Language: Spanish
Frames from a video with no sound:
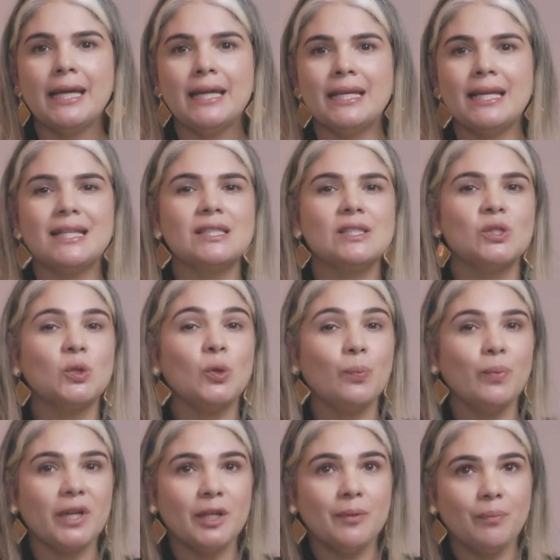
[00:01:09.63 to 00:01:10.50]
Y es
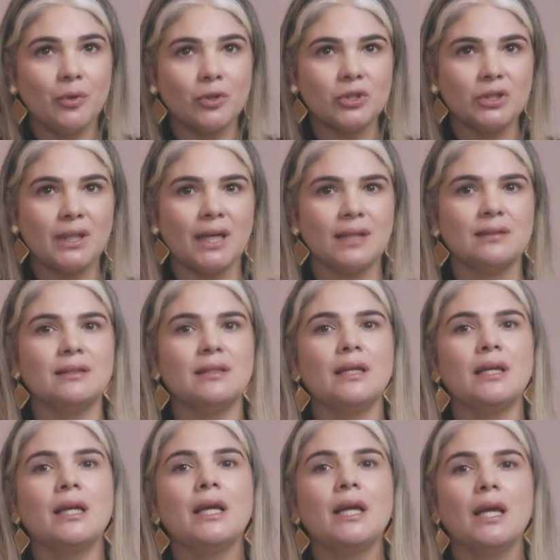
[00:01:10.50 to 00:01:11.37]
súper
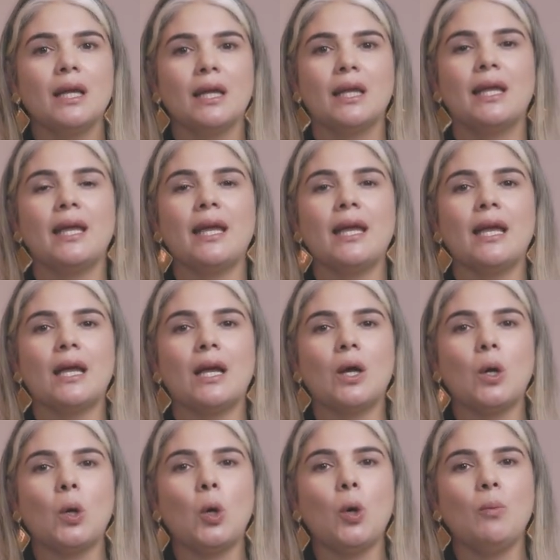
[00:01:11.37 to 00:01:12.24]
importante
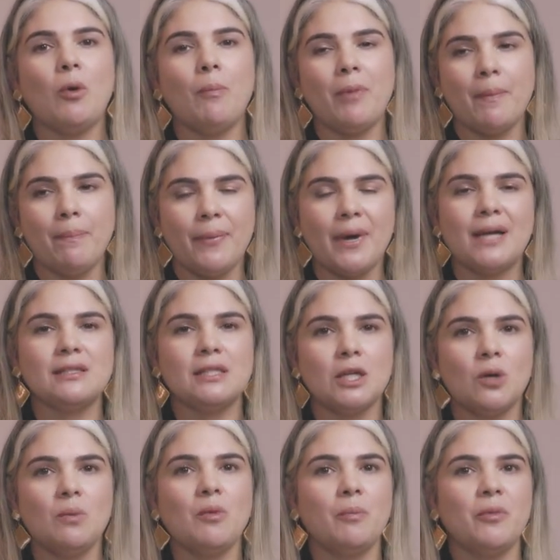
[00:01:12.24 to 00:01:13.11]
que como papás
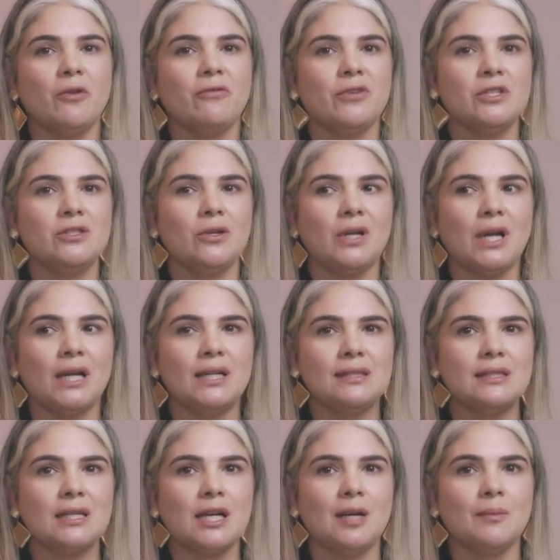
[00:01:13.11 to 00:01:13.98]
y como
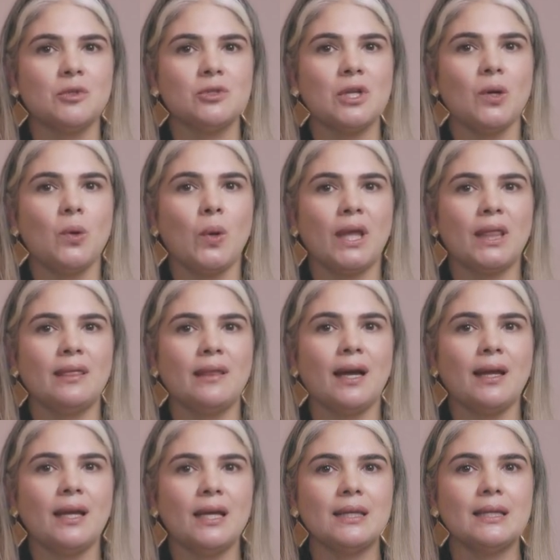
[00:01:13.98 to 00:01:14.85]
profesionales tengamos en
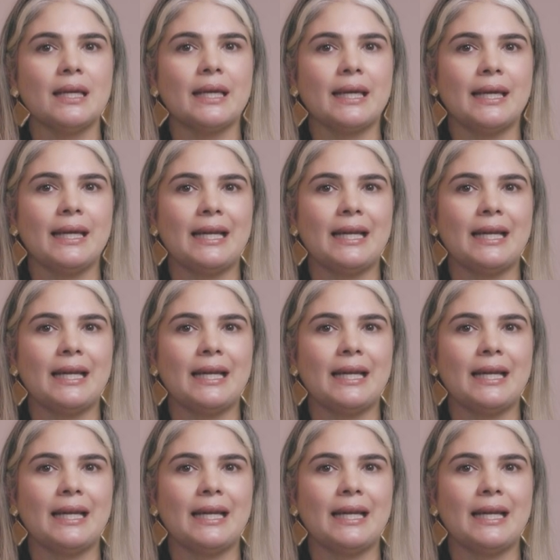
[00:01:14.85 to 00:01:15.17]
cuenta que,